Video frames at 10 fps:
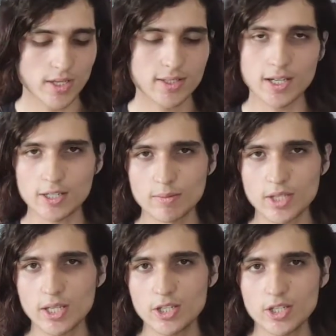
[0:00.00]
Takdim
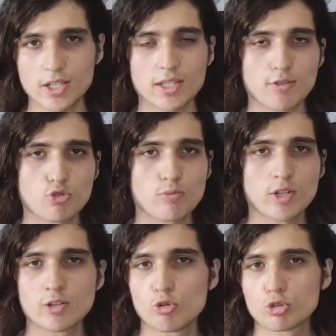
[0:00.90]
tehirin yani devri
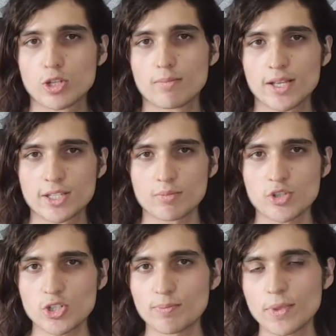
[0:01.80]
cümlenin ne olduğundan
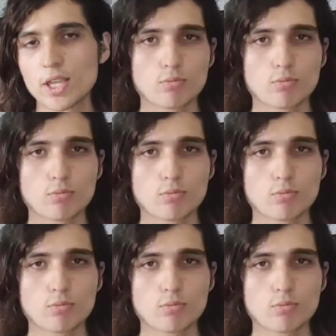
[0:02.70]
bahsetmiştim.